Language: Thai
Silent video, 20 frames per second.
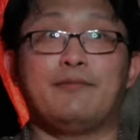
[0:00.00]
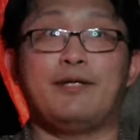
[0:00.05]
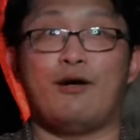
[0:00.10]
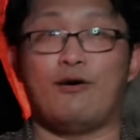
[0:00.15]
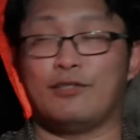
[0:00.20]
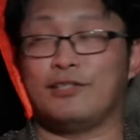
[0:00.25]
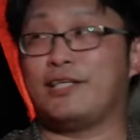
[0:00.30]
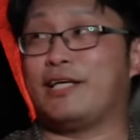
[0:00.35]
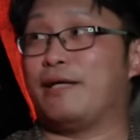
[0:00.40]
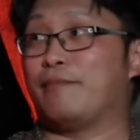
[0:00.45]
มีห้อง
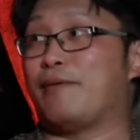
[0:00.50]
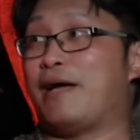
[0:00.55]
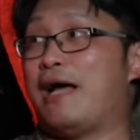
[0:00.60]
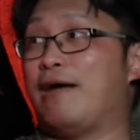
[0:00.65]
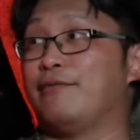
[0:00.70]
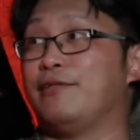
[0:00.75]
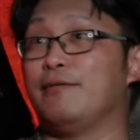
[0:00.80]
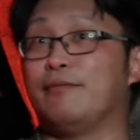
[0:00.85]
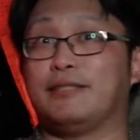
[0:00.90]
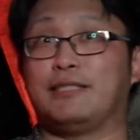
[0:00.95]
สเก็ตภาพ
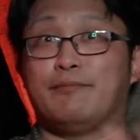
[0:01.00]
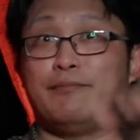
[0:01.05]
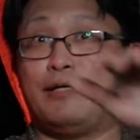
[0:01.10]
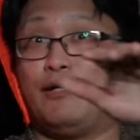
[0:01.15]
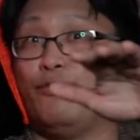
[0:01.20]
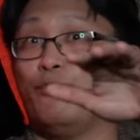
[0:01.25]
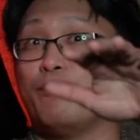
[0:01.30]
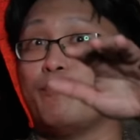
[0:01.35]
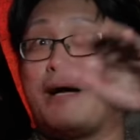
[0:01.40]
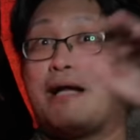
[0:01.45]
ซึ่งมันจะมี
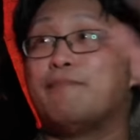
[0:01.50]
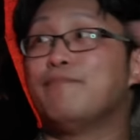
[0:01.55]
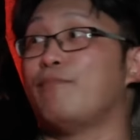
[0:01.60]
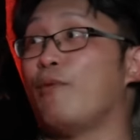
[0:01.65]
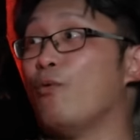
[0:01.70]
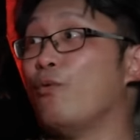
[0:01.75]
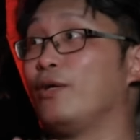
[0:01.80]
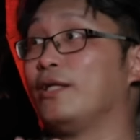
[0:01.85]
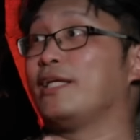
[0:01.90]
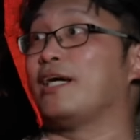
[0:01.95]
รูปปั้นปู
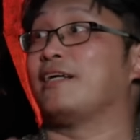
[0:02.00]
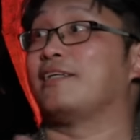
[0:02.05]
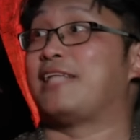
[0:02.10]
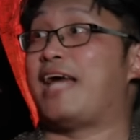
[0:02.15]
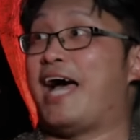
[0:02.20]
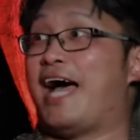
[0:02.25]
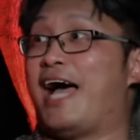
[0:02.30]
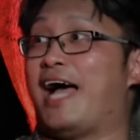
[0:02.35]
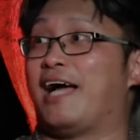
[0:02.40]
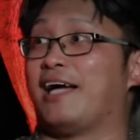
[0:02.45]
น
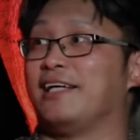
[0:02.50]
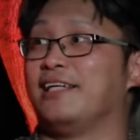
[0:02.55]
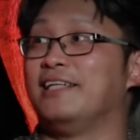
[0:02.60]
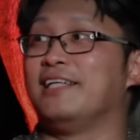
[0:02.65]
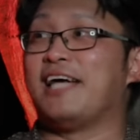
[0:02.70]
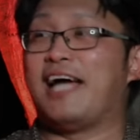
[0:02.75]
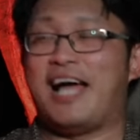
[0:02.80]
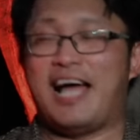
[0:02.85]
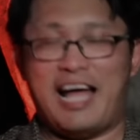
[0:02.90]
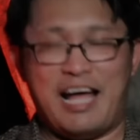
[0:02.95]
ต่า
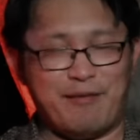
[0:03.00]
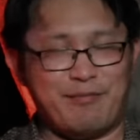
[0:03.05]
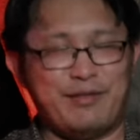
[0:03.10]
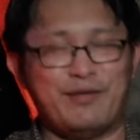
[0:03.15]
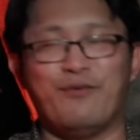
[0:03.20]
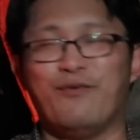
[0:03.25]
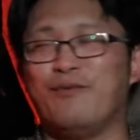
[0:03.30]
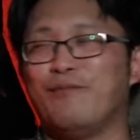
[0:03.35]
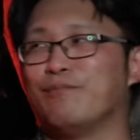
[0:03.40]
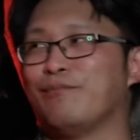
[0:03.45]
งๆ อ่า เป็น
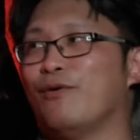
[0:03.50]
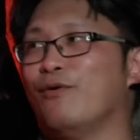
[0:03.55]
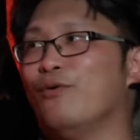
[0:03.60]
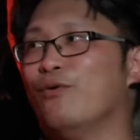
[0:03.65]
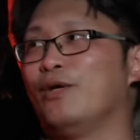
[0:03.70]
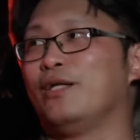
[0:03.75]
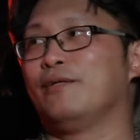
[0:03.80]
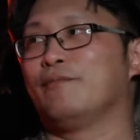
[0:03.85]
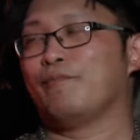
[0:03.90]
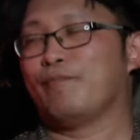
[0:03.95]
หุ่นปูน